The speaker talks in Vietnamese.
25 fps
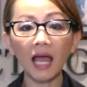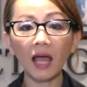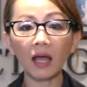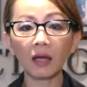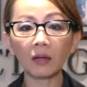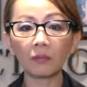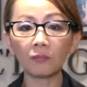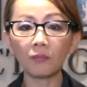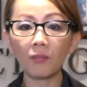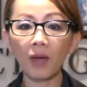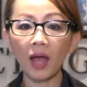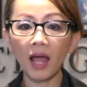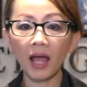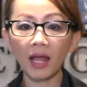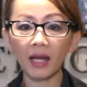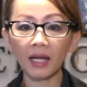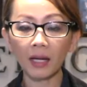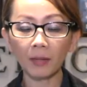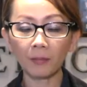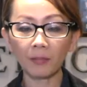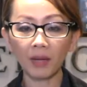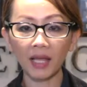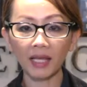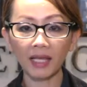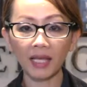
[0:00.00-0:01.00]
tháng 3
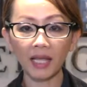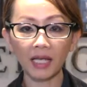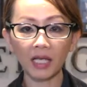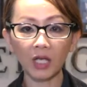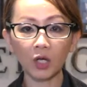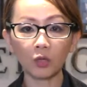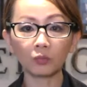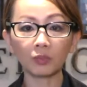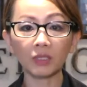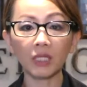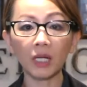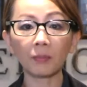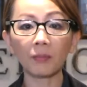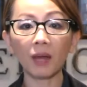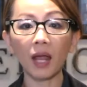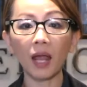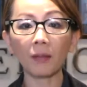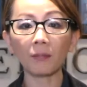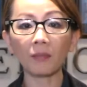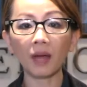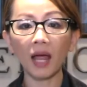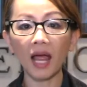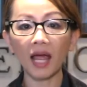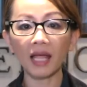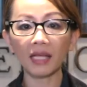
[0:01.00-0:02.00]
năm
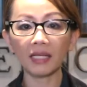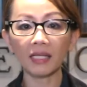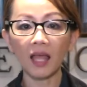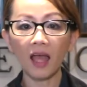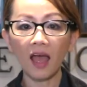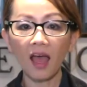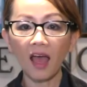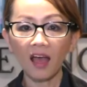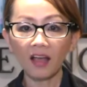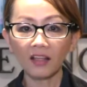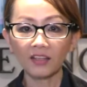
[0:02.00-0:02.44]
2022.